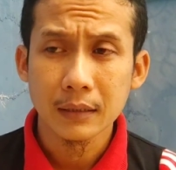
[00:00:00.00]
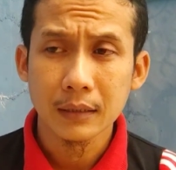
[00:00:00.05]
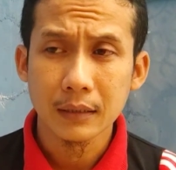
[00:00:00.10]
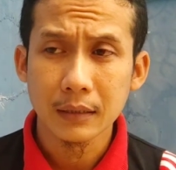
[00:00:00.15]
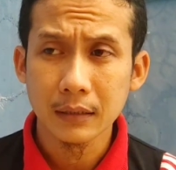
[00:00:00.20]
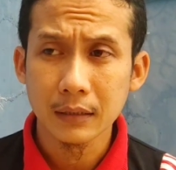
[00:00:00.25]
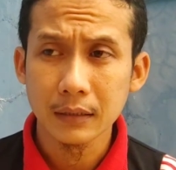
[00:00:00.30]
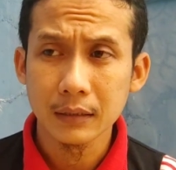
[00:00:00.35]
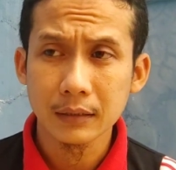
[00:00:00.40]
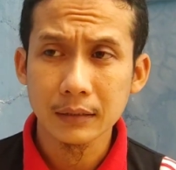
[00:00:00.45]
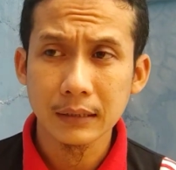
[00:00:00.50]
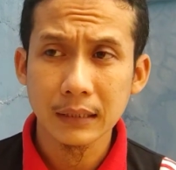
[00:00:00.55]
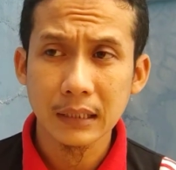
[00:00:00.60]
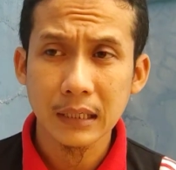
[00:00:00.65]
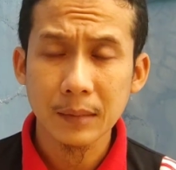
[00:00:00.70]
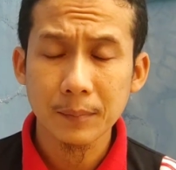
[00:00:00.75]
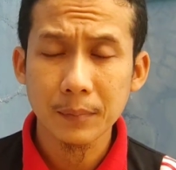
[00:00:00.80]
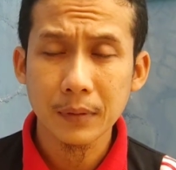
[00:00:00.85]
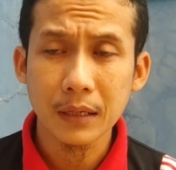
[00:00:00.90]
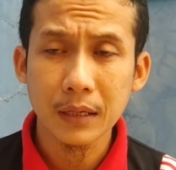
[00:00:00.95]
e,
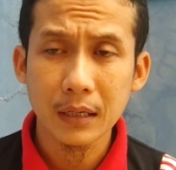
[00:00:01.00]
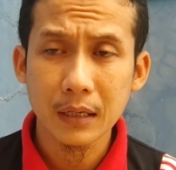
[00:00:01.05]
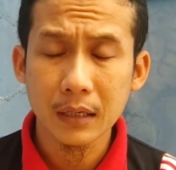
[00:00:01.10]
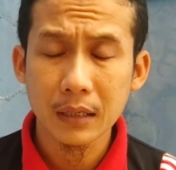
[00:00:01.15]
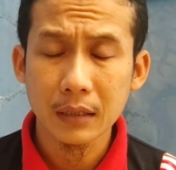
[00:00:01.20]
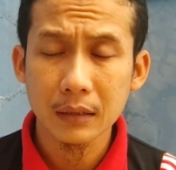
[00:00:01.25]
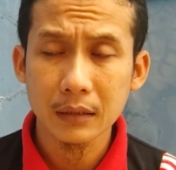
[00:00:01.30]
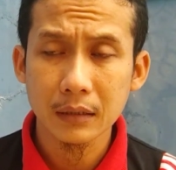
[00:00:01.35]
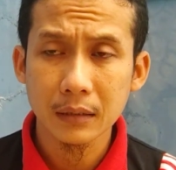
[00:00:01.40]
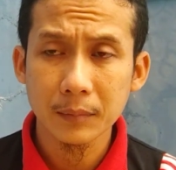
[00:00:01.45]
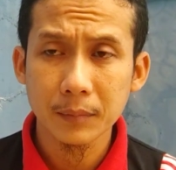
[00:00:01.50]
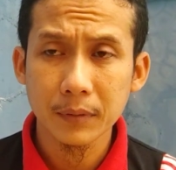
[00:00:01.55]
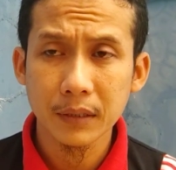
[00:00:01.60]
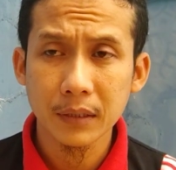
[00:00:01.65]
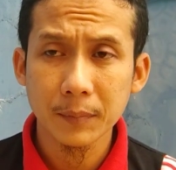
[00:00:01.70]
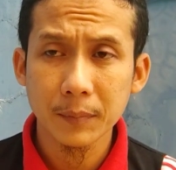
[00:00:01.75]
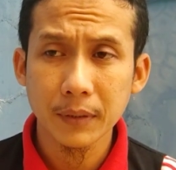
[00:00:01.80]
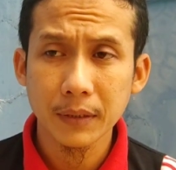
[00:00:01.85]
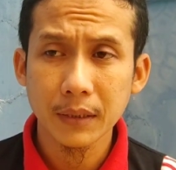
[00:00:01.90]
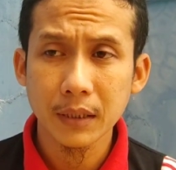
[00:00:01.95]
kenapa apa
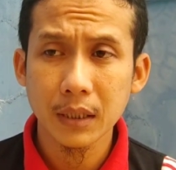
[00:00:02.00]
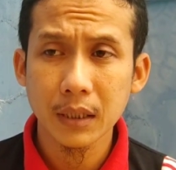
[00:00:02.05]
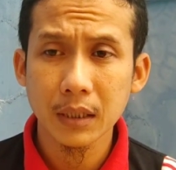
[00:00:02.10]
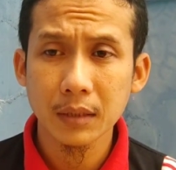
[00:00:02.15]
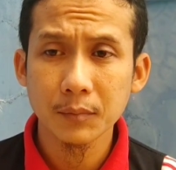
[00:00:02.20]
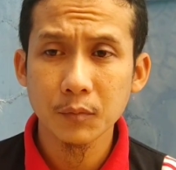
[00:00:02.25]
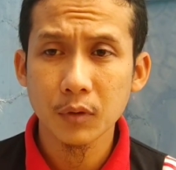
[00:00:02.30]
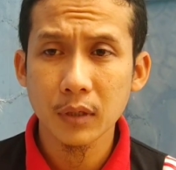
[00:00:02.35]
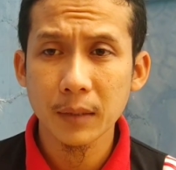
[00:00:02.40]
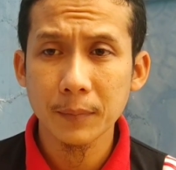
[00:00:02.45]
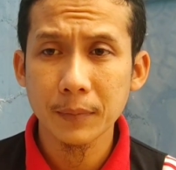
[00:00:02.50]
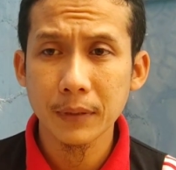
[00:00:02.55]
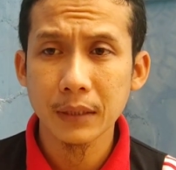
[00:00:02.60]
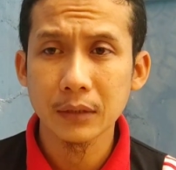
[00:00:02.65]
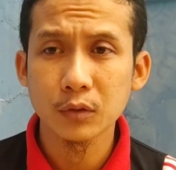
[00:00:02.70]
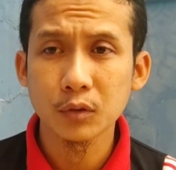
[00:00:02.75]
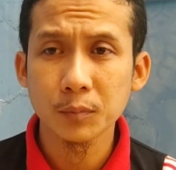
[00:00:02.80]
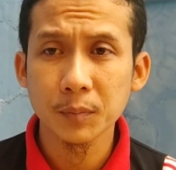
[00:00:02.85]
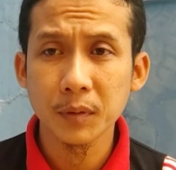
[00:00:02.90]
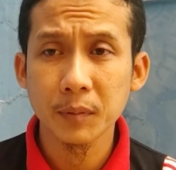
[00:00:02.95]
namanya murai
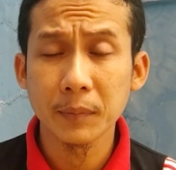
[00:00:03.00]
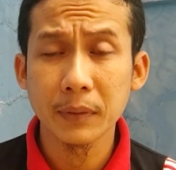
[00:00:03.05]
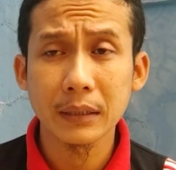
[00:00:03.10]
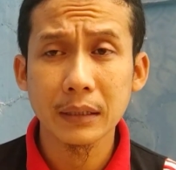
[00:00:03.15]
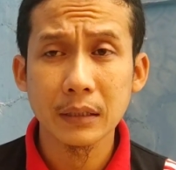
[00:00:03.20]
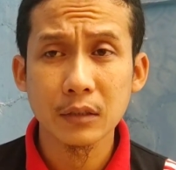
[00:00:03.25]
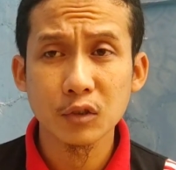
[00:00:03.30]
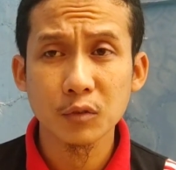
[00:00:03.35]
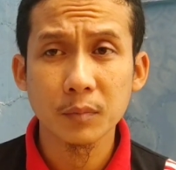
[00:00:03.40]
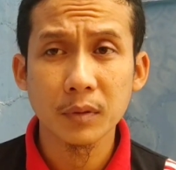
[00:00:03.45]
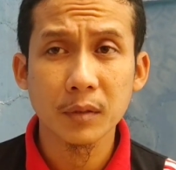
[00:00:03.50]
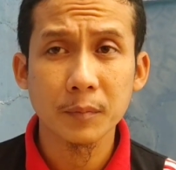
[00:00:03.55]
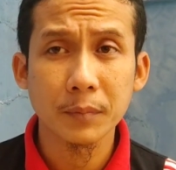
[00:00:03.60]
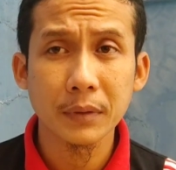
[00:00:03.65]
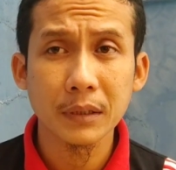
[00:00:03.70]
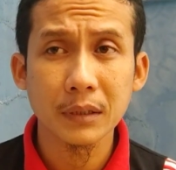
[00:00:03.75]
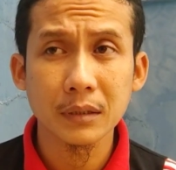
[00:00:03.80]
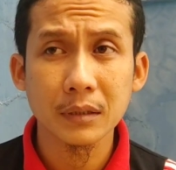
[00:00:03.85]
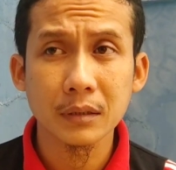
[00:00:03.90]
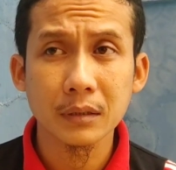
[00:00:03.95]
batu pemakan
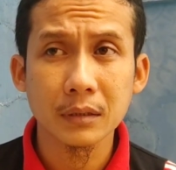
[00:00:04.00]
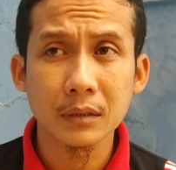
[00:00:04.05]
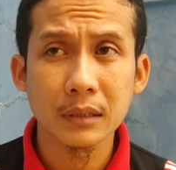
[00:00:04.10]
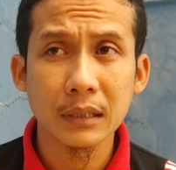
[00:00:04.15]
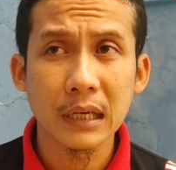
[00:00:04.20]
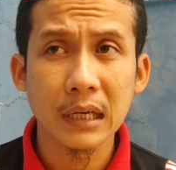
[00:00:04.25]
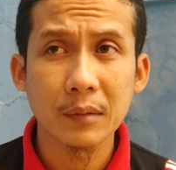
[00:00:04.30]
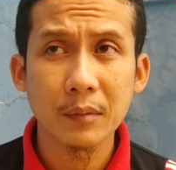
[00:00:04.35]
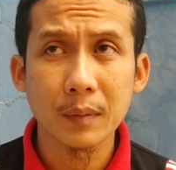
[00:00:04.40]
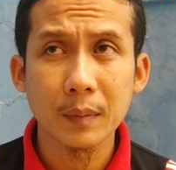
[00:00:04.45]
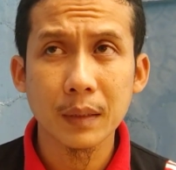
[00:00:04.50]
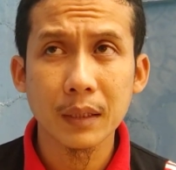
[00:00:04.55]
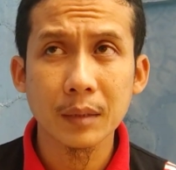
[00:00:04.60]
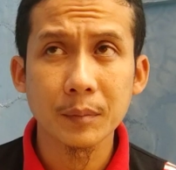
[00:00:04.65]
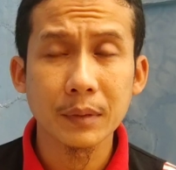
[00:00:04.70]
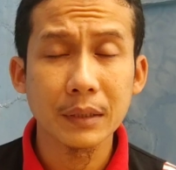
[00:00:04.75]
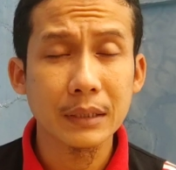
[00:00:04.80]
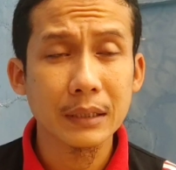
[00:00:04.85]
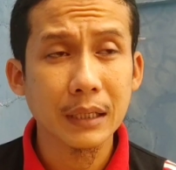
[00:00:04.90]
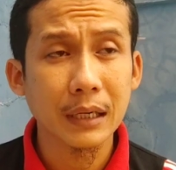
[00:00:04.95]
superfit di awal
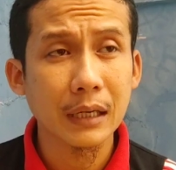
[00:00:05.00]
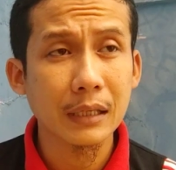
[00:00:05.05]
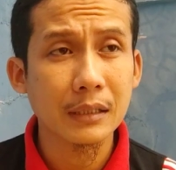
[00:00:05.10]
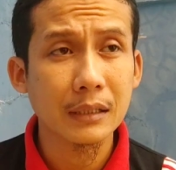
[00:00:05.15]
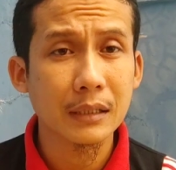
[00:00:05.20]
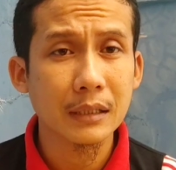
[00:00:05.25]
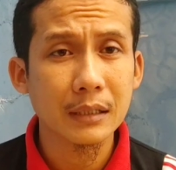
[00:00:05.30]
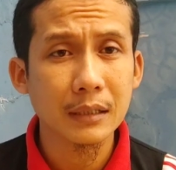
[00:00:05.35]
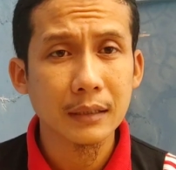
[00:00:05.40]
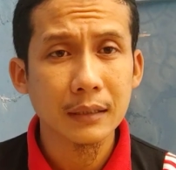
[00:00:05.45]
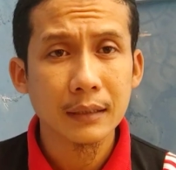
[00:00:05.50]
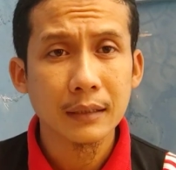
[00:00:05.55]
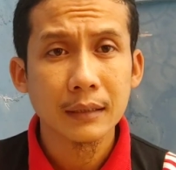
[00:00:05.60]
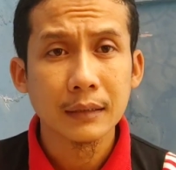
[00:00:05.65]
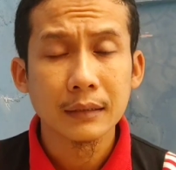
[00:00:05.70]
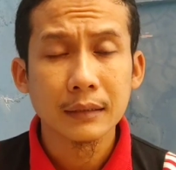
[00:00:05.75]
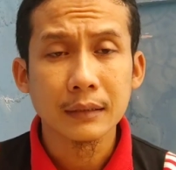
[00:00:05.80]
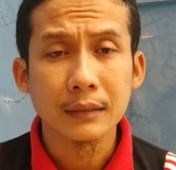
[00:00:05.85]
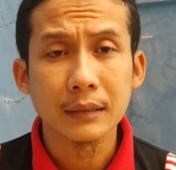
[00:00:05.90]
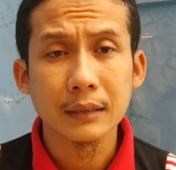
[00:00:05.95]
migrasi
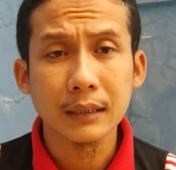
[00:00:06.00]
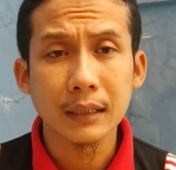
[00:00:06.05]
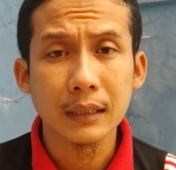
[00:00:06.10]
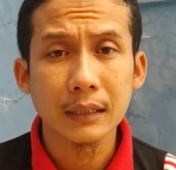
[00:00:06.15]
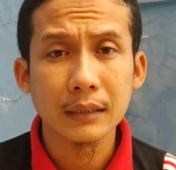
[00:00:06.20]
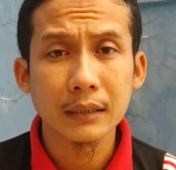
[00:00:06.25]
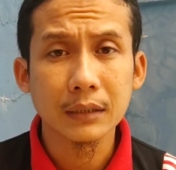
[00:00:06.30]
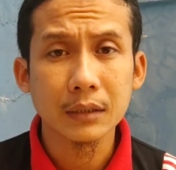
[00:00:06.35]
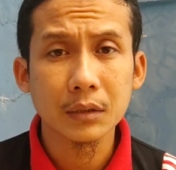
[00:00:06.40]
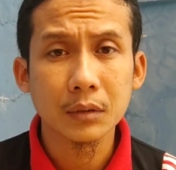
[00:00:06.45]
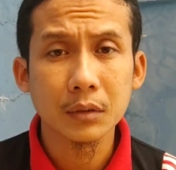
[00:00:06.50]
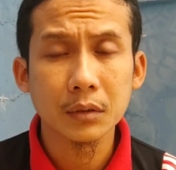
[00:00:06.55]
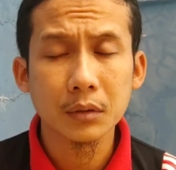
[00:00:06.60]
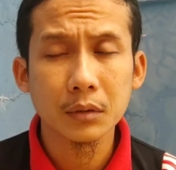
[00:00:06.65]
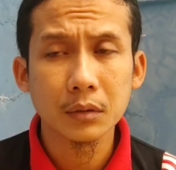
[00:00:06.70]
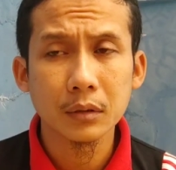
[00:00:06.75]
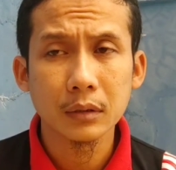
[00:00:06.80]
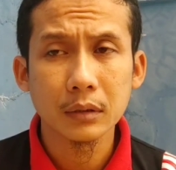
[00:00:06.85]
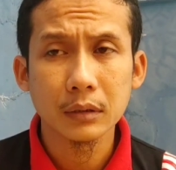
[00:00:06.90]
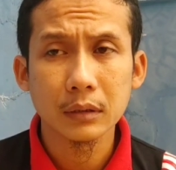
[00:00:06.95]
dia itu
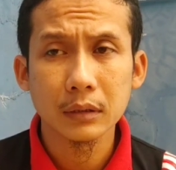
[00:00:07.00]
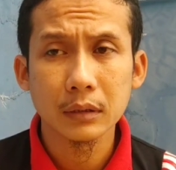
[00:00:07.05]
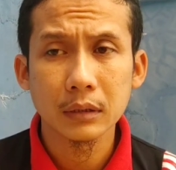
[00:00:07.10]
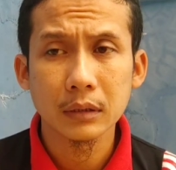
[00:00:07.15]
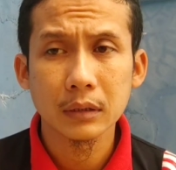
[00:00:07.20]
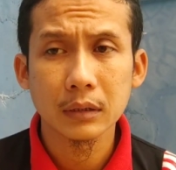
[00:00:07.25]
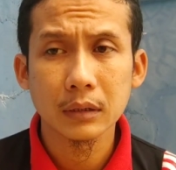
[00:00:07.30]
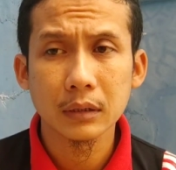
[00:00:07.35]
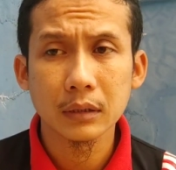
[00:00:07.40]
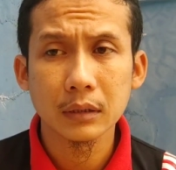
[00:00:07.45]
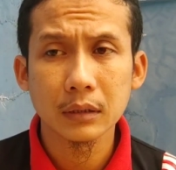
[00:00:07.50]
e,